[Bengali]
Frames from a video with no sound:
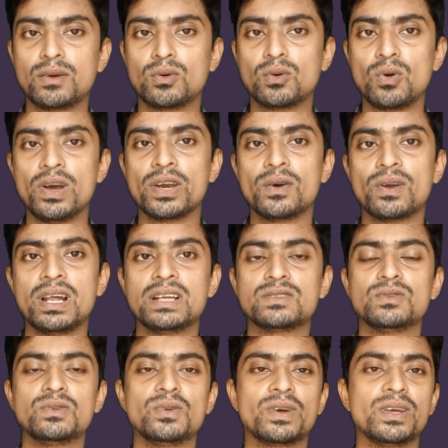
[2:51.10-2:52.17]
ক্রয় করার
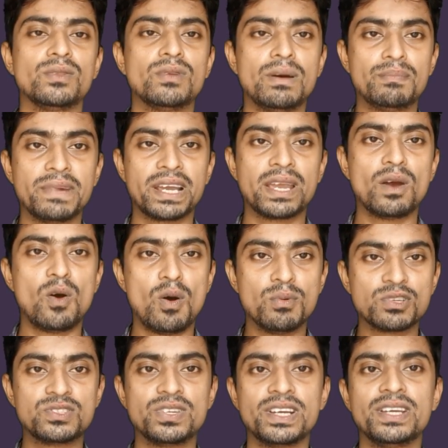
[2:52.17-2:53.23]
জন্য কিন্তু আপনাকে
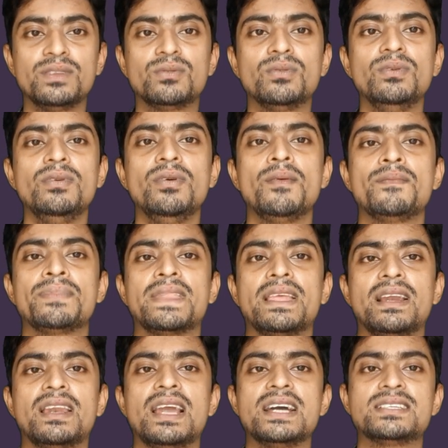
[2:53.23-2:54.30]
অবশ্যই কিন্তু
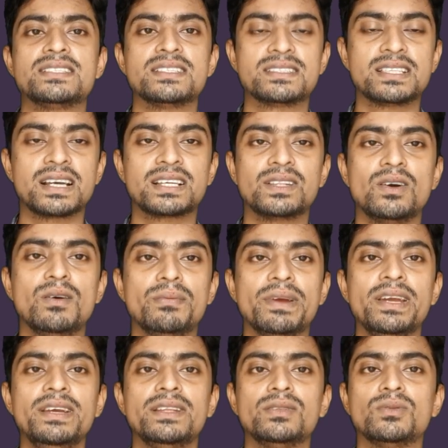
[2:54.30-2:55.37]
লাইসেন্স থাকতে হবে
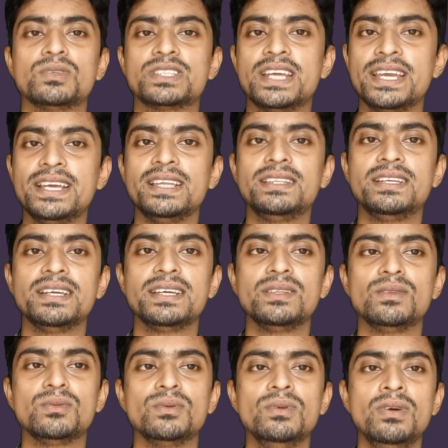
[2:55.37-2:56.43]
তো সেই ক্ষেত্রে
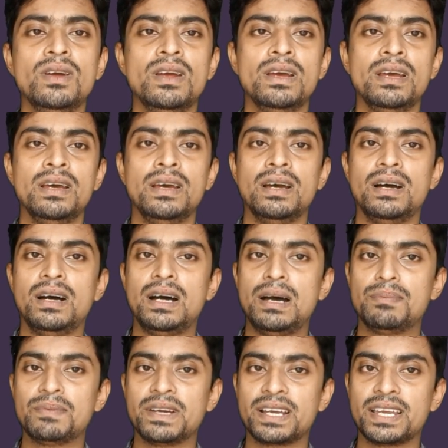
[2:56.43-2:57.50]
কিন্তু
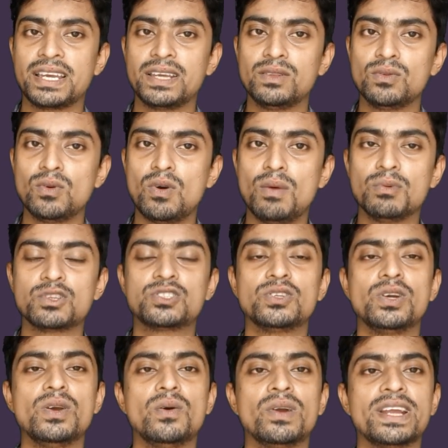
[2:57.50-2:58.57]
আপনাকে কিন্তু
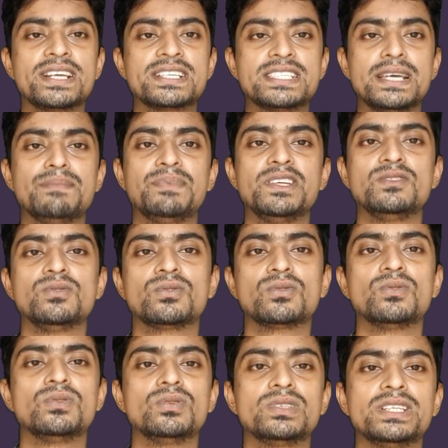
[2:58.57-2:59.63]
অবশ্যই অনেক সেফটিযুক্ত
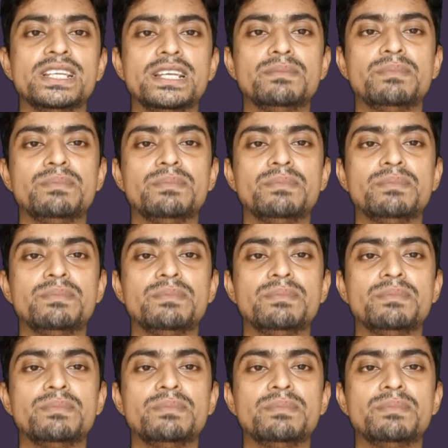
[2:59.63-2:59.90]
জিনিস